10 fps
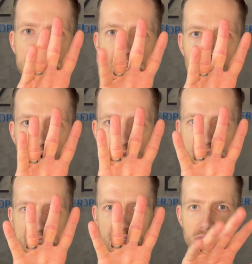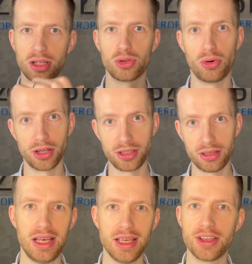i tej okolicy dłoni.
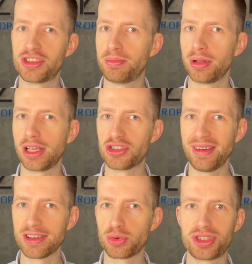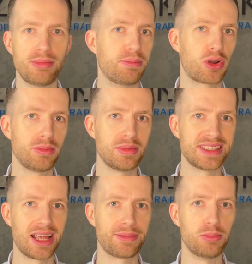Jeśli podejrzewasz u siebie problem z
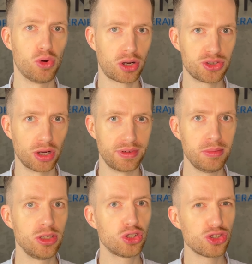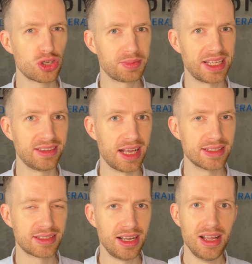nerwem łokciowym, to zrób ten
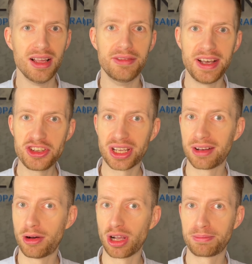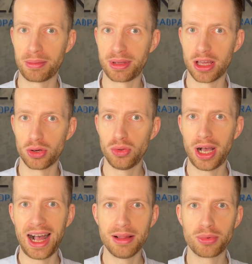test. Weź kawałek papieru
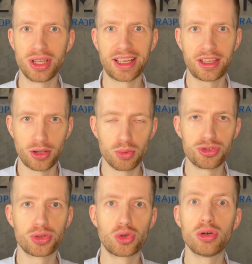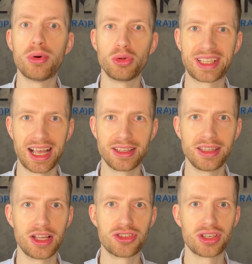albo jakąś grubą
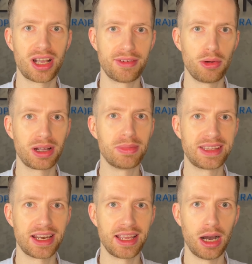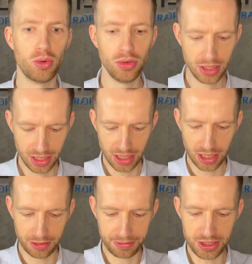tkaninę czy kawałek materiału,
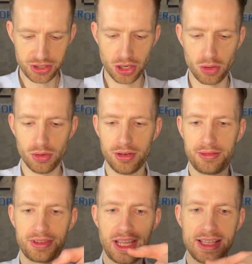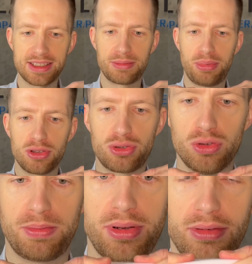chwyć ją w ten sposób